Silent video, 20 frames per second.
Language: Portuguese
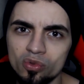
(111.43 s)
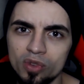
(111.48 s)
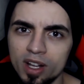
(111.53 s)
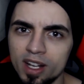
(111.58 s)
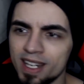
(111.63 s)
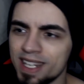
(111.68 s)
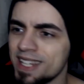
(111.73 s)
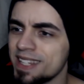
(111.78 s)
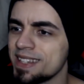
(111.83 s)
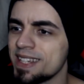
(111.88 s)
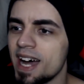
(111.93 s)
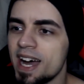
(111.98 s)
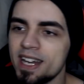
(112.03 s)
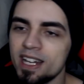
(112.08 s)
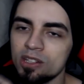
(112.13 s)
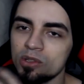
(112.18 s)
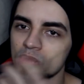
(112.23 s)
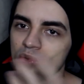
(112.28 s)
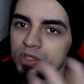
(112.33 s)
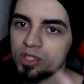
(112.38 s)
a lendária
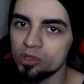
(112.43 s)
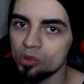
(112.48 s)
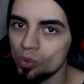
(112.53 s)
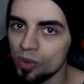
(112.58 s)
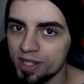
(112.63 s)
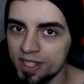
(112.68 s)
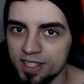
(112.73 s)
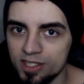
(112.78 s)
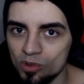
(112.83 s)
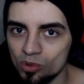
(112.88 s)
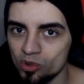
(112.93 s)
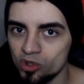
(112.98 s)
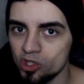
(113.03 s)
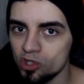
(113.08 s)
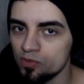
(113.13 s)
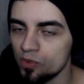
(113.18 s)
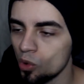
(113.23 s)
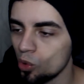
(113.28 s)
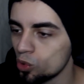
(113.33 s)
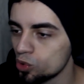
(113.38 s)
luta do Anderson
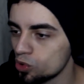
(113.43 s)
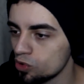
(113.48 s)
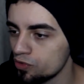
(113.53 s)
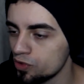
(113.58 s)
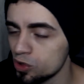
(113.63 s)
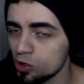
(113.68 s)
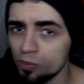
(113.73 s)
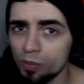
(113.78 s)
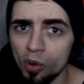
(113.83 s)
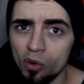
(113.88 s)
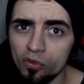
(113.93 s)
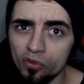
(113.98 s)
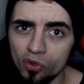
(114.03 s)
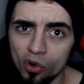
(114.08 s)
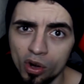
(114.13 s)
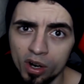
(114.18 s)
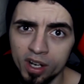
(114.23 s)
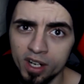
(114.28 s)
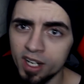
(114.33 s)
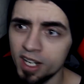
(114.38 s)
Silva contra o Vitor
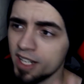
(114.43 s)
Belfort